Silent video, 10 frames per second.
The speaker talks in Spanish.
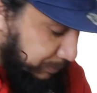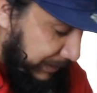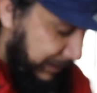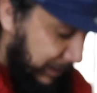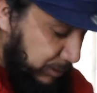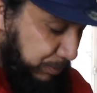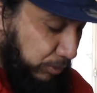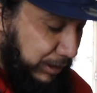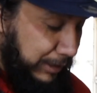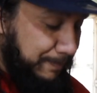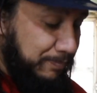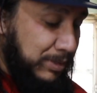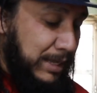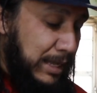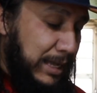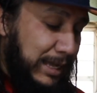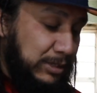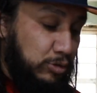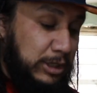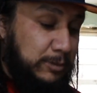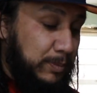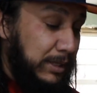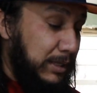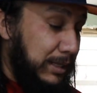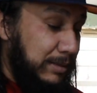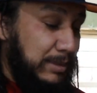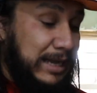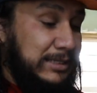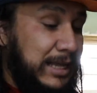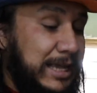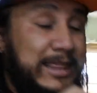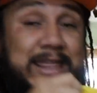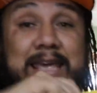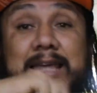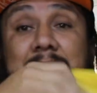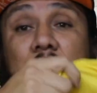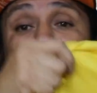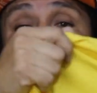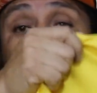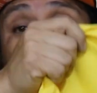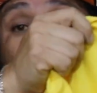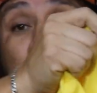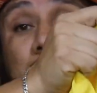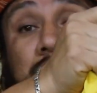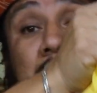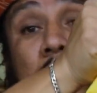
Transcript: playeras porque así ustedes pueden darse idea de cómo son los modelos.